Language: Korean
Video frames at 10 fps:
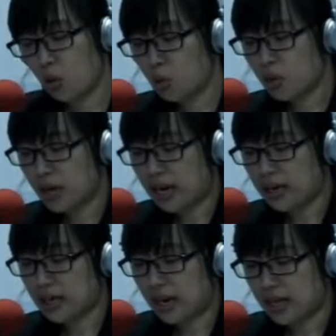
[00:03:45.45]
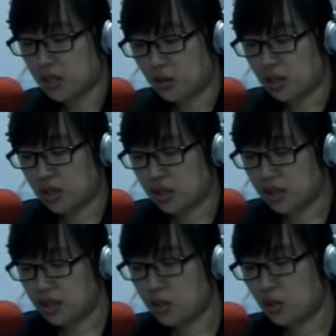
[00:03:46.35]
올 가을이 가기
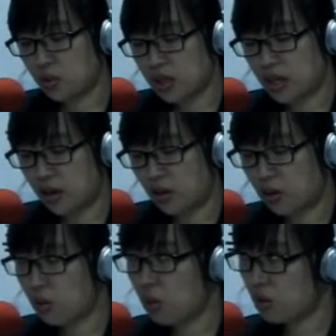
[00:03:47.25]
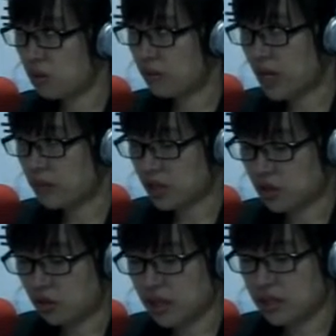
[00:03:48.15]
전에는 용기 내어 꼭 마음을
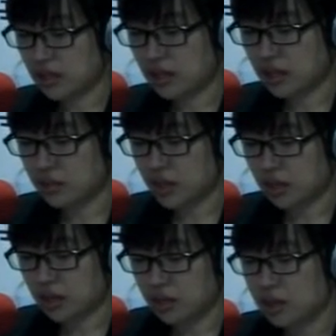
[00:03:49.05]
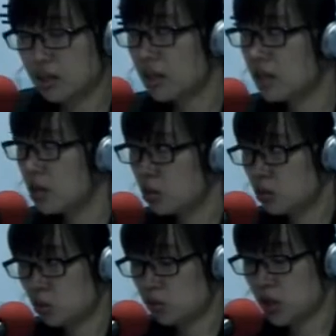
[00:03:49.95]
전할 생각입니다.
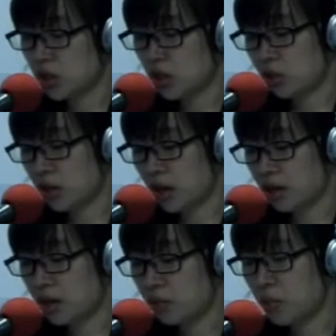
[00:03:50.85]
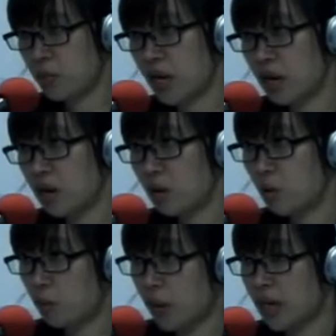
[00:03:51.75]
조금만 기다려라. 봄이야
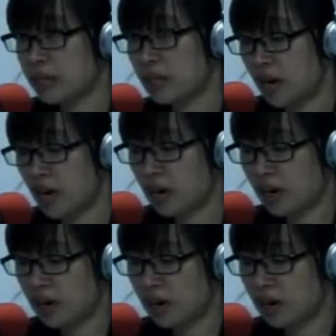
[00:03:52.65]
오빠 간다.